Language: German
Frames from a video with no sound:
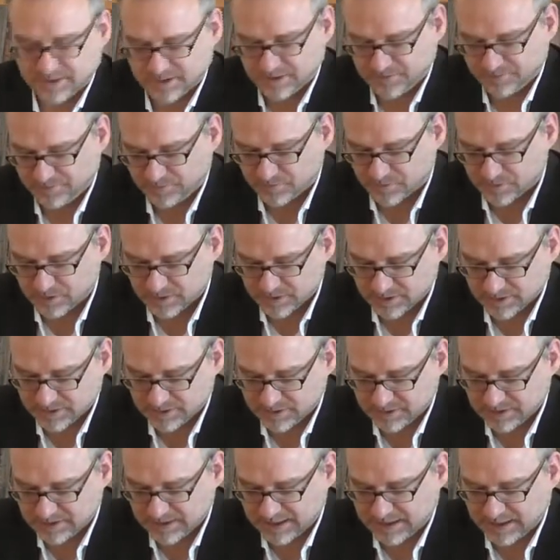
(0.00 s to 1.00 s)

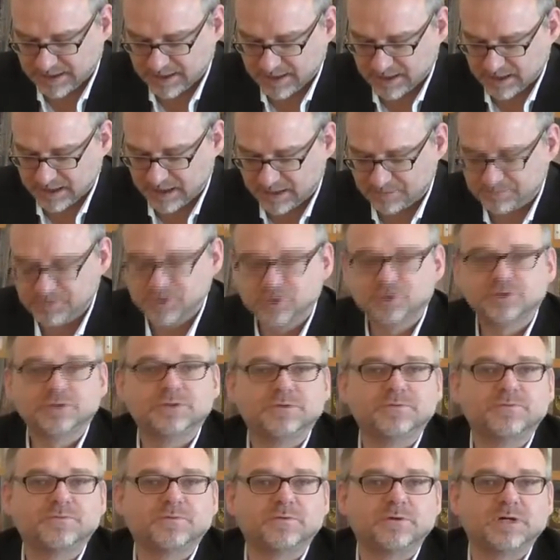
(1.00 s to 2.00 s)
erfolgte der
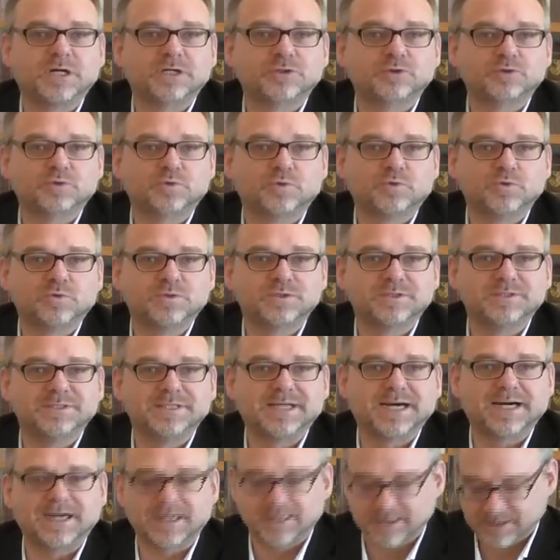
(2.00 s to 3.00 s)
arabische Vorstoß
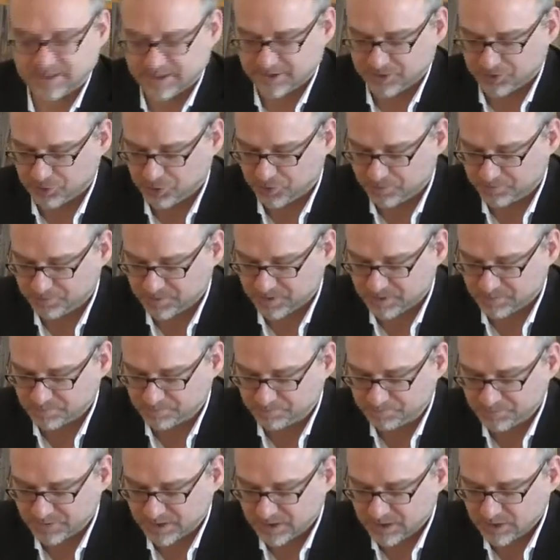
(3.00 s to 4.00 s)
nach
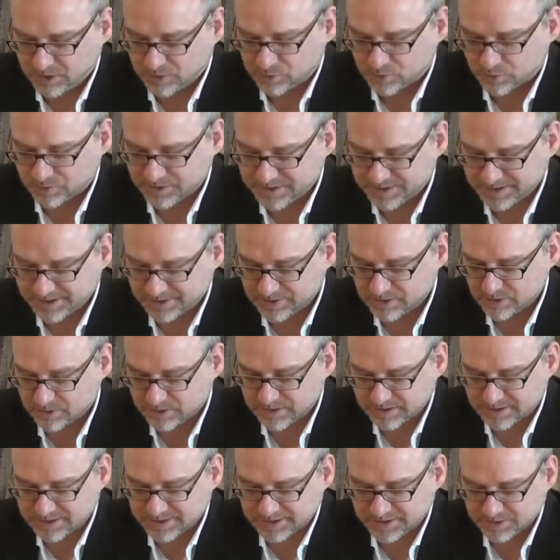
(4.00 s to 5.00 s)
Ägypten. Schon
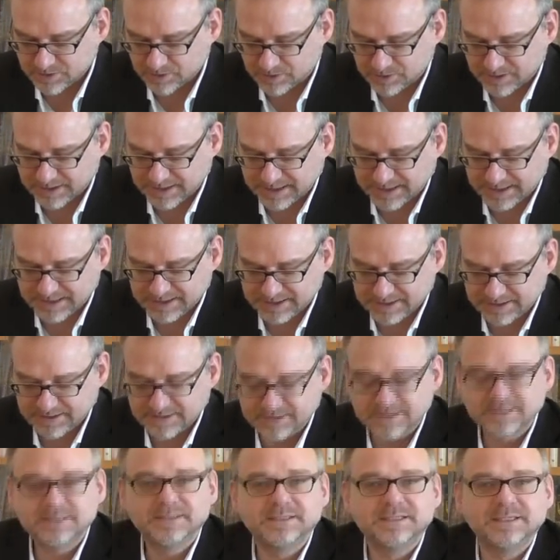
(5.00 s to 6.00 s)

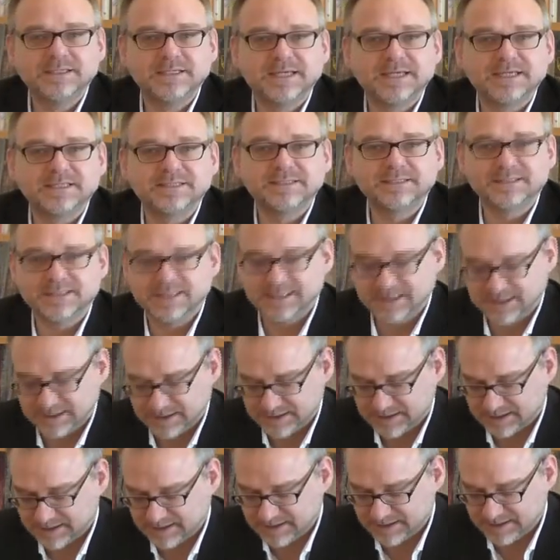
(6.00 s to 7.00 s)
636 ging es gegen
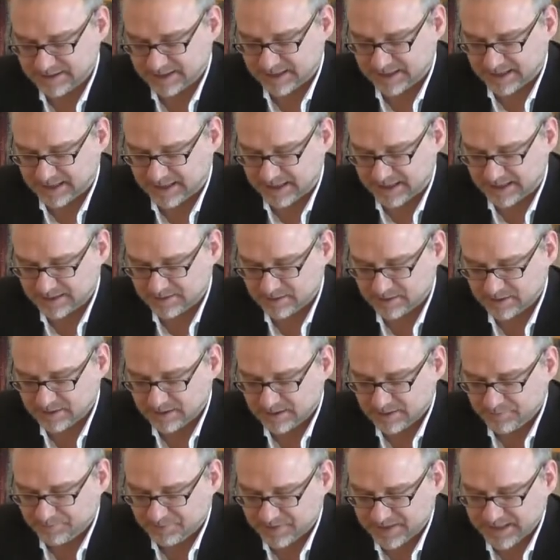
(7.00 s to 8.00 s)
den Iran,
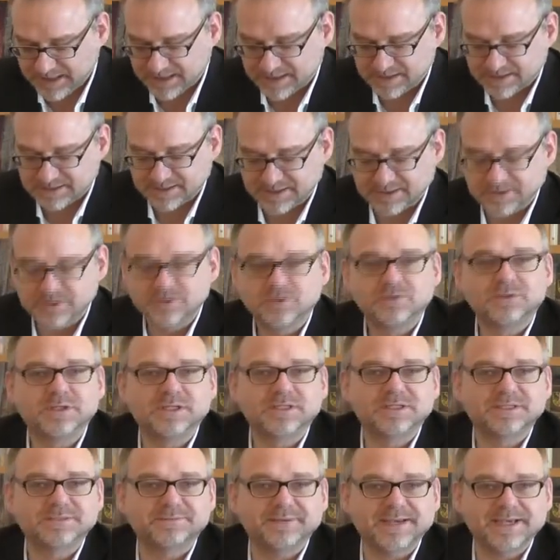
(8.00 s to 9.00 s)
der
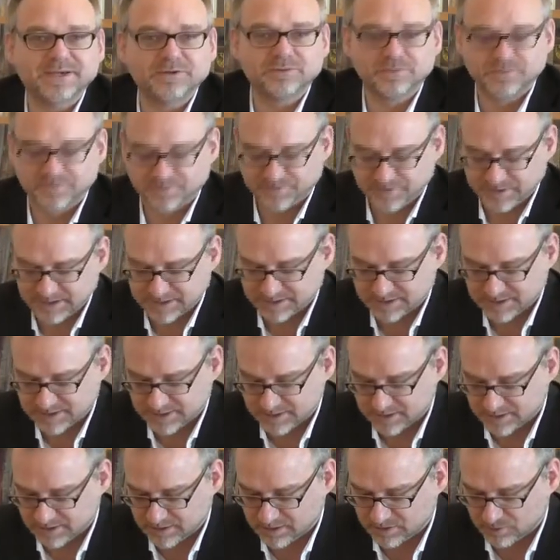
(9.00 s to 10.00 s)

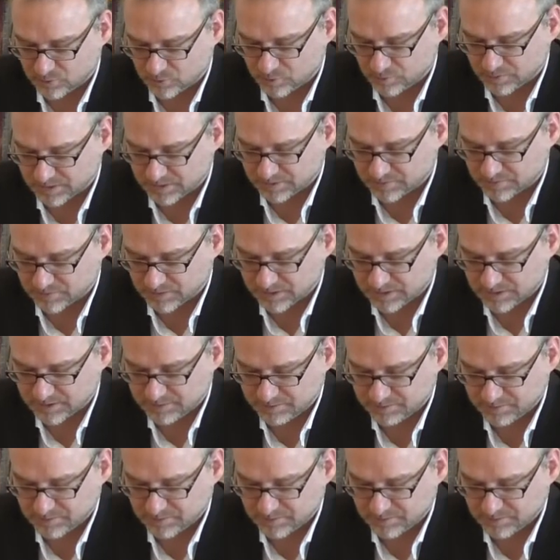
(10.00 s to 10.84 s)
642 erobert wurde.